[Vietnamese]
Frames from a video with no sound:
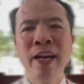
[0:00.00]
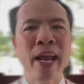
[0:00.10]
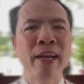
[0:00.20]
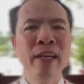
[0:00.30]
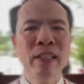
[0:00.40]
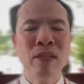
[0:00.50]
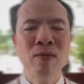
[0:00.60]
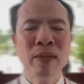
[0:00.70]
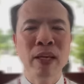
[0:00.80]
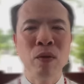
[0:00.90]
rẽ rạn nứt
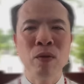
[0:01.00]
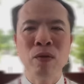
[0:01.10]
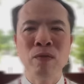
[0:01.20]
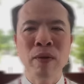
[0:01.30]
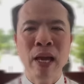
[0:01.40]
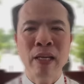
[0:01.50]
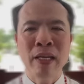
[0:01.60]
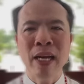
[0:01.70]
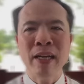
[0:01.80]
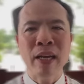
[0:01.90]
trong gia đình của chúng ta
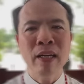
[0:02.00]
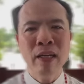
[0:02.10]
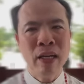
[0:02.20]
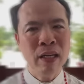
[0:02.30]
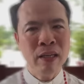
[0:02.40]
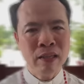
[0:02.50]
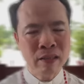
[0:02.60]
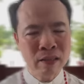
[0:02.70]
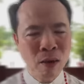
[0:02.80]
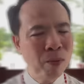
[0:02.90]
những cái rạn nứt đấy
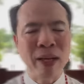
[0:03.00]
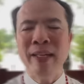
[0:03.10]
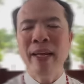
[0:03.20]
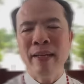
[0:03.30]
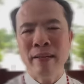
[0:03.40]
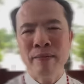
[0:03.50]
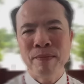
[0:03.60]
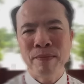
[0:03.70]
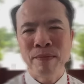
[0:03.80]
không cần thiết